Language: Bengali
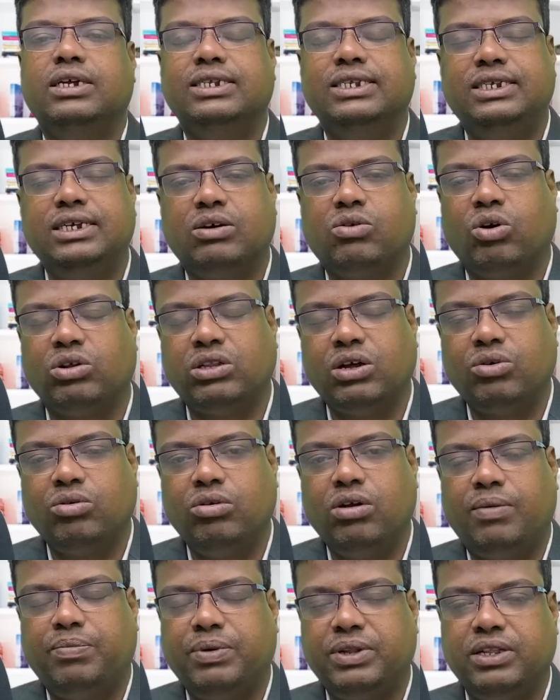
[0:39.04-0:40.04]
যে
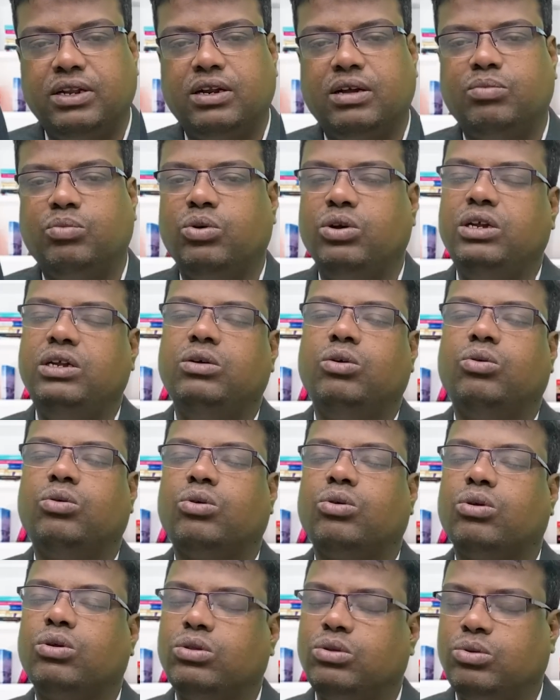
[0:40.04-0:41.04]
কথাগুলো আপনাদেরকে বলি
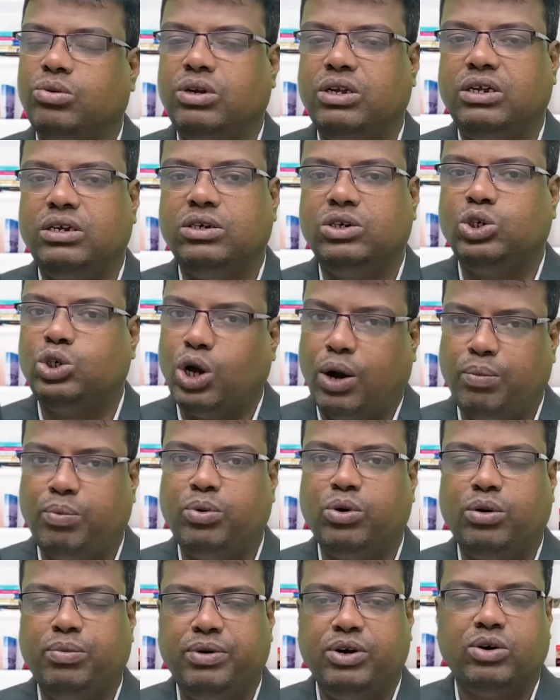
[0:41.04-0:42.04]
অনুরোধ করি
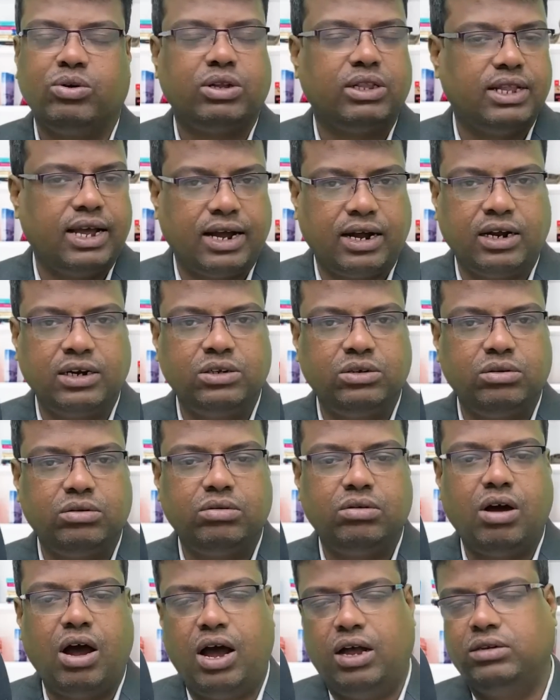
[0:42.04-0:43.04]
সম্পূর্ণ ভিডিওটা দেখার জন্য
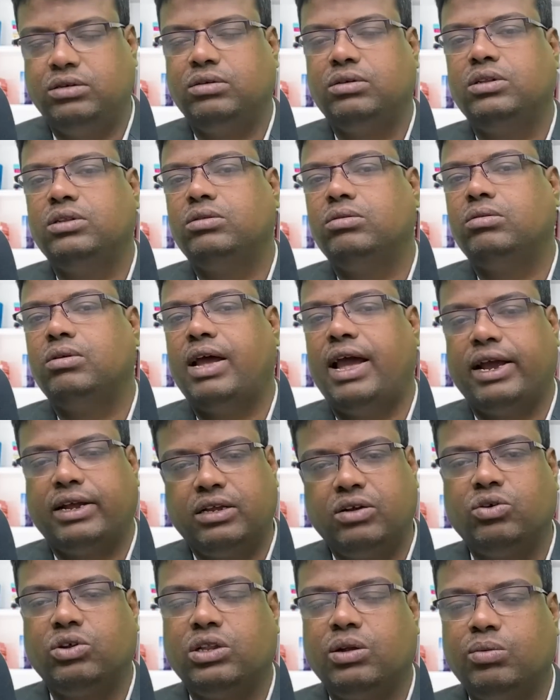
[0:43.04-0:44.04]
আজও কিন্তু
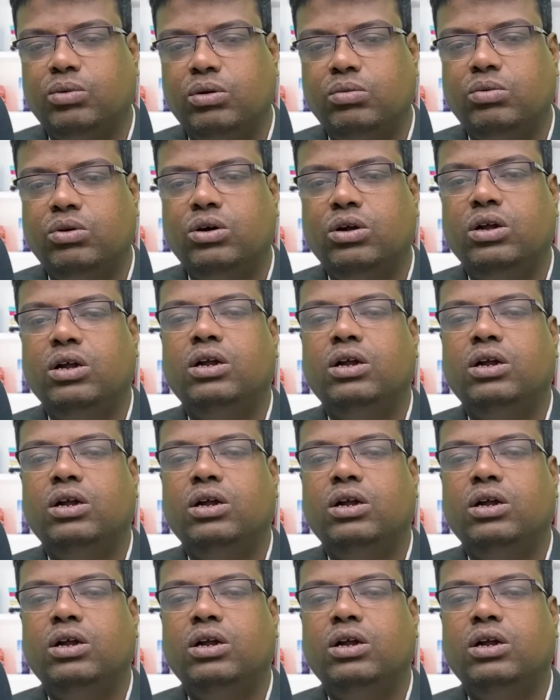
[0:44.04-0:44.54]
একই কথা বলবো